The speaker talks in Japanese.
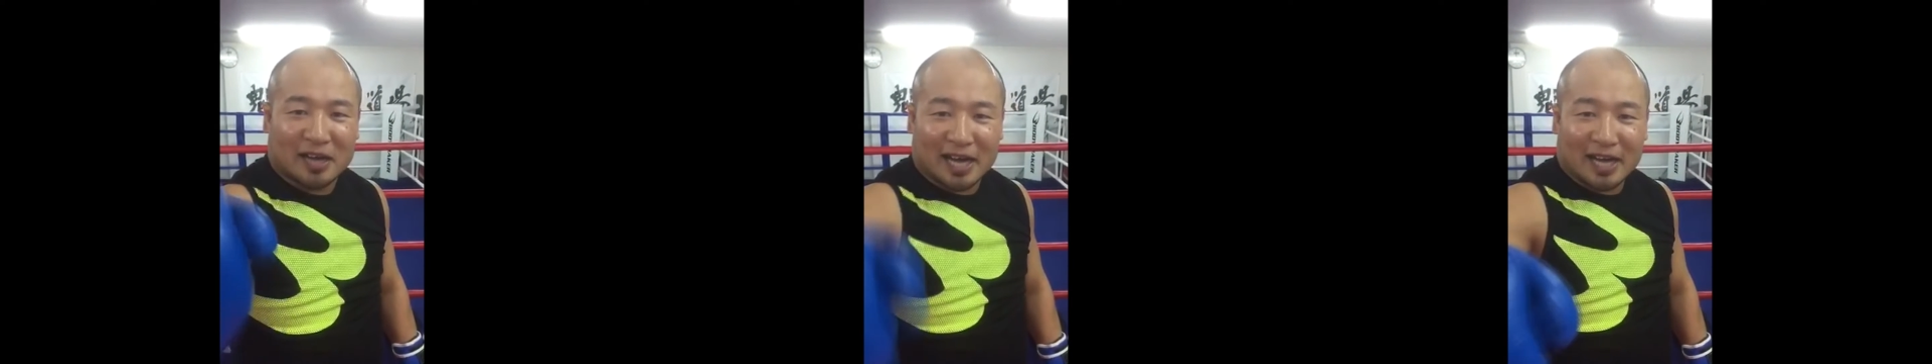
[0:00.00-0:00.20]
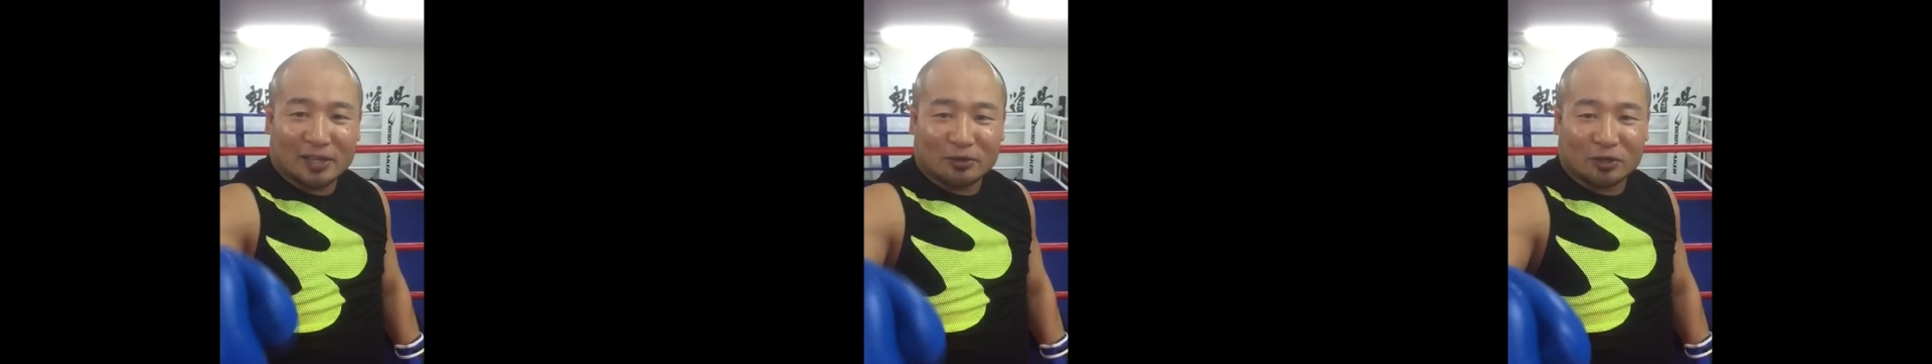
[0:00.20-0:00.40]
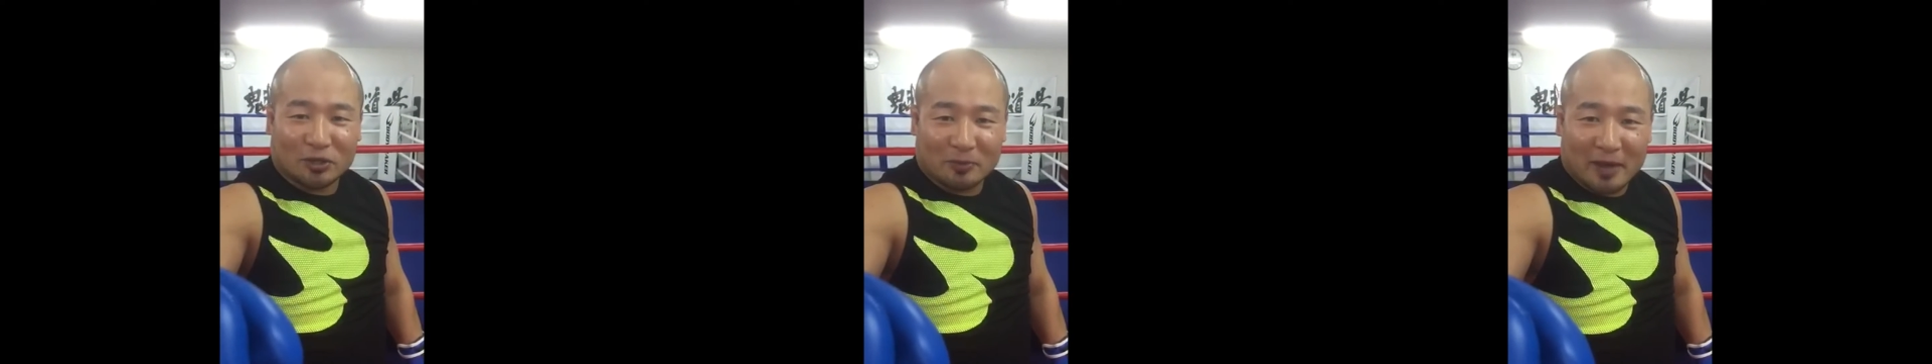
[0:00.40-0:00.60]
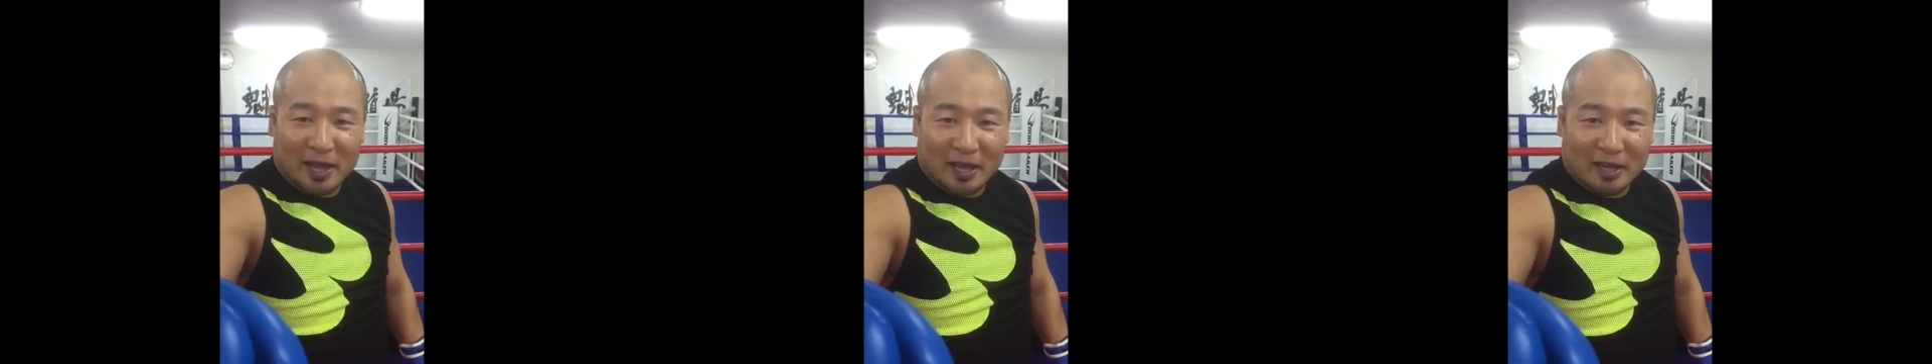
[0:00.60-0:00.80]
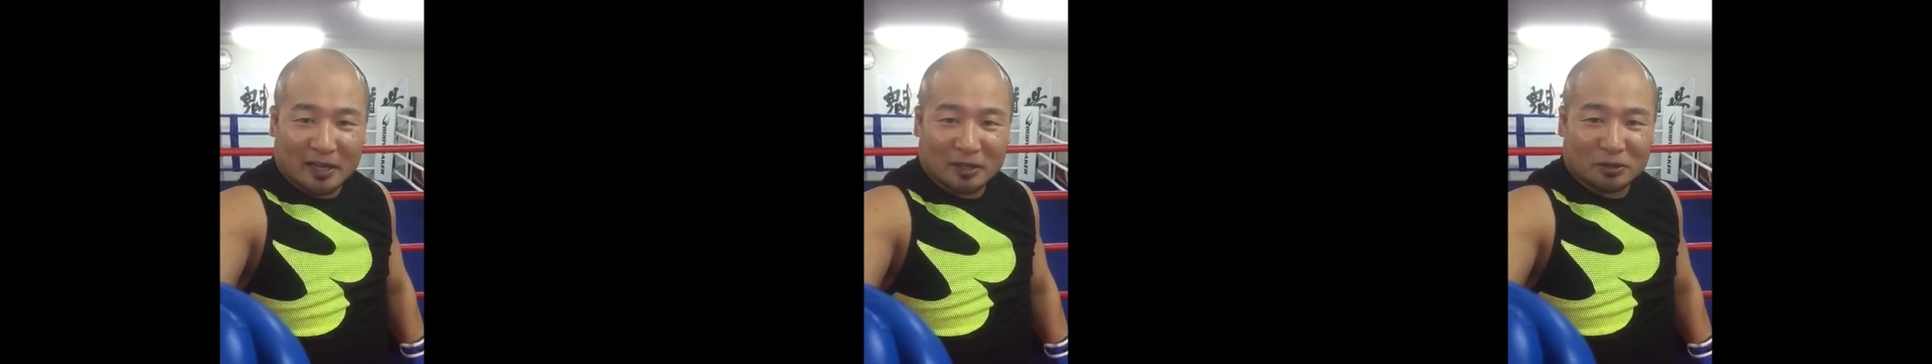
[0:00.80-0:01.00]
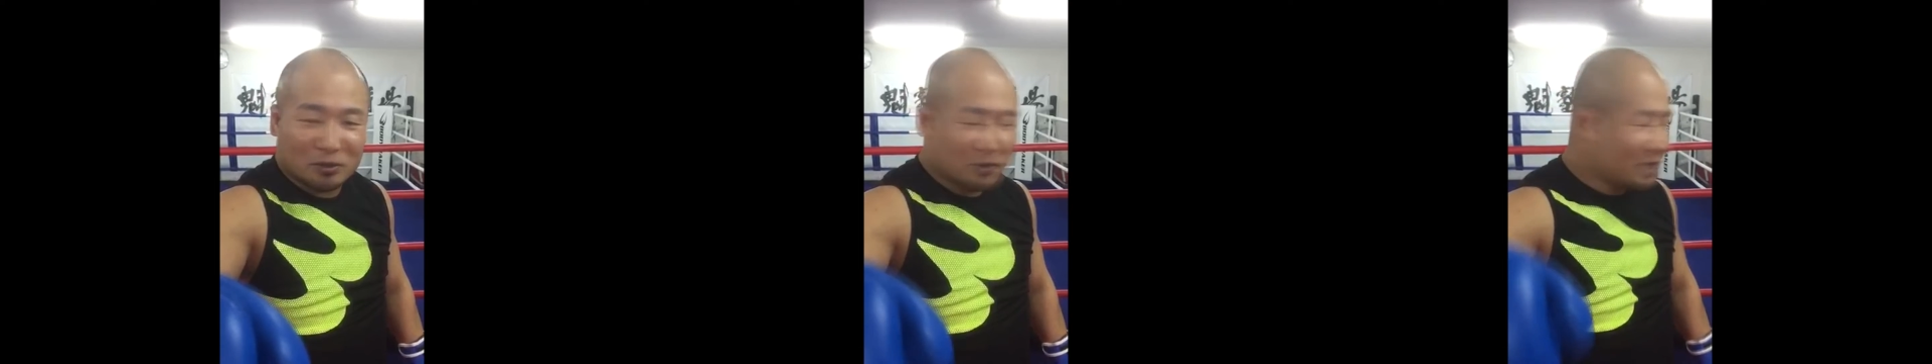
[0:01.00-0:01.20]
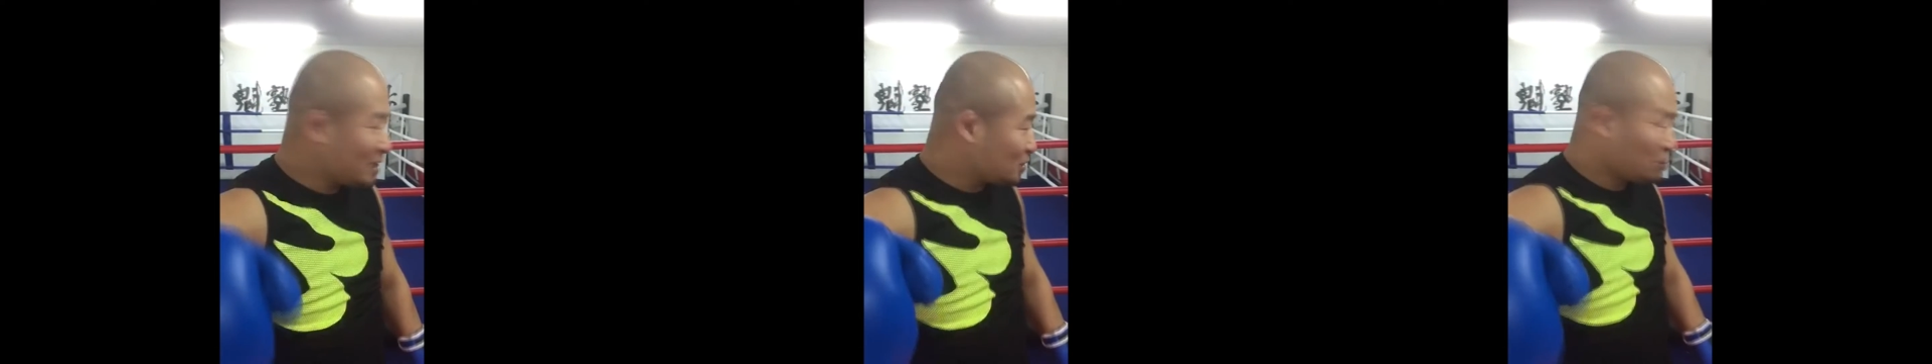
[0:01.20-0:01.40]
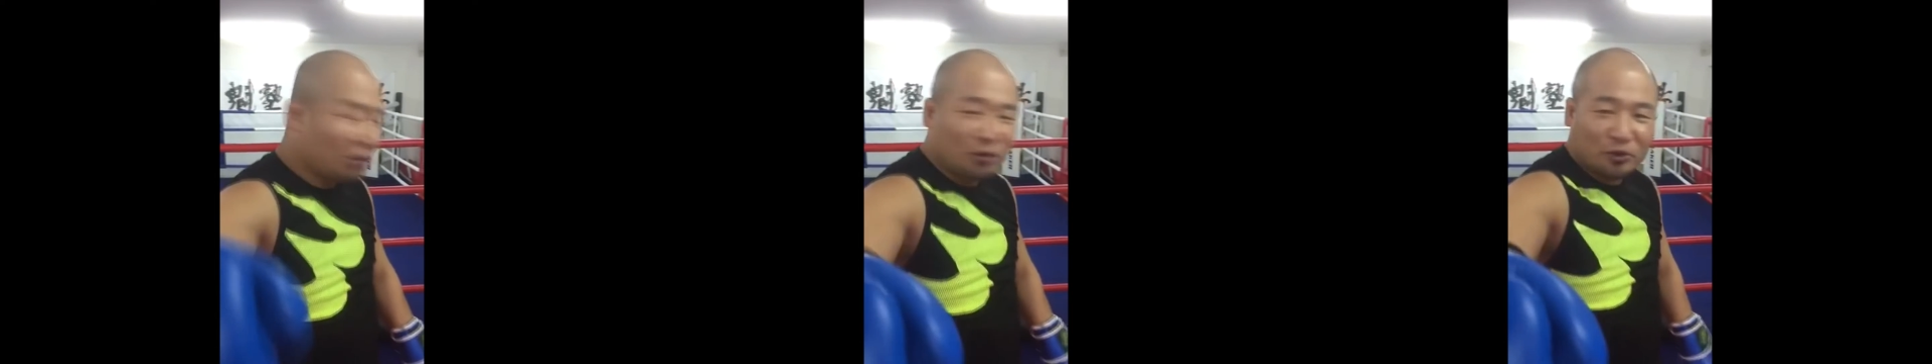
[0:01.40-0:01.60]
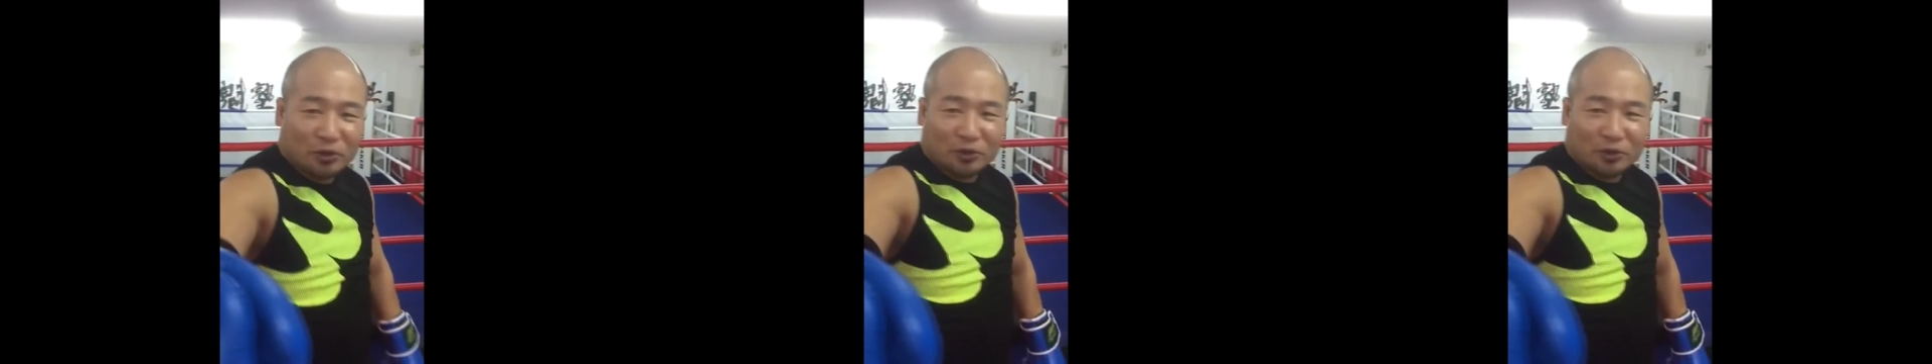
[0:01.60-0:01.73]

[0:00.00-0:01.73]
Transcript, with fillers: カード組めとりあえず東